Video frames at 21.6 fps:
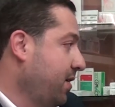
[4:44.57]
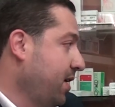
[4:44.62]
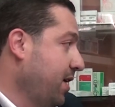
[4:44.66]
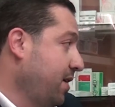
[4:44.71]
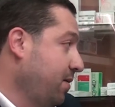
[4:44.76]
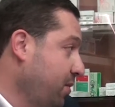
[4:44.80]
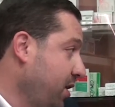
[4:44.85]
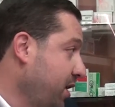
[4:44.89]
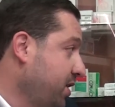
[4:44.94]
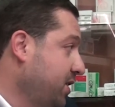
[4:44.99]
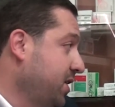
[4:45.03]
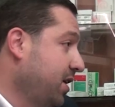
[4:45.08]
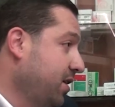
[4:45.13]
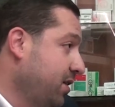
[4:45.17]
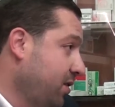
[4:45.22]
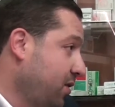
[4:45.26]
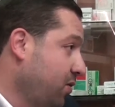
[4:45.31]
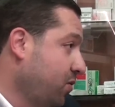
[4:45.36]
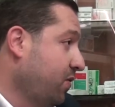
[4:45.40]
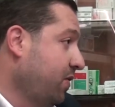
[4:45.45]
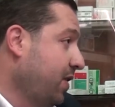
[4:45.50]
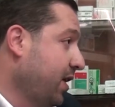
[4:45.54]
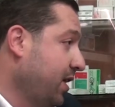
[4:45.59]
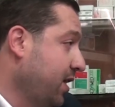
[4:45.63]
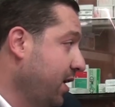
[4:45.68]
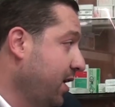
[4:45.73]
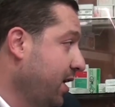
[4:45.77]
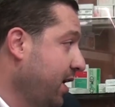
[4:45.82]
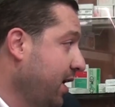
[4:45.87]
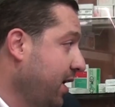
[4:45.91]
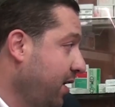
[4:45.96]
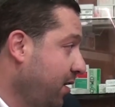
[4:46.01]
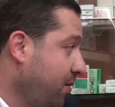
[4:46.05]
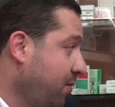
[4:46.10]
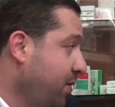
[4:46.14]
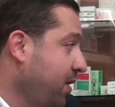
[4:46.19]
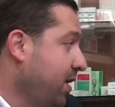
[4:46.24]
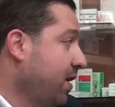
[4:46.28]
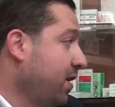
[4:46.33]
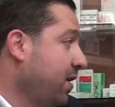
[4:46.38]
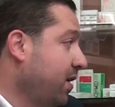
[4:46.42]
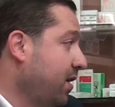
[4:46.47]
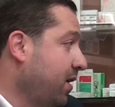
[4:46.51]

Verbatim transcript: يعني بنرجع انه وفرت لنا هاي البيئه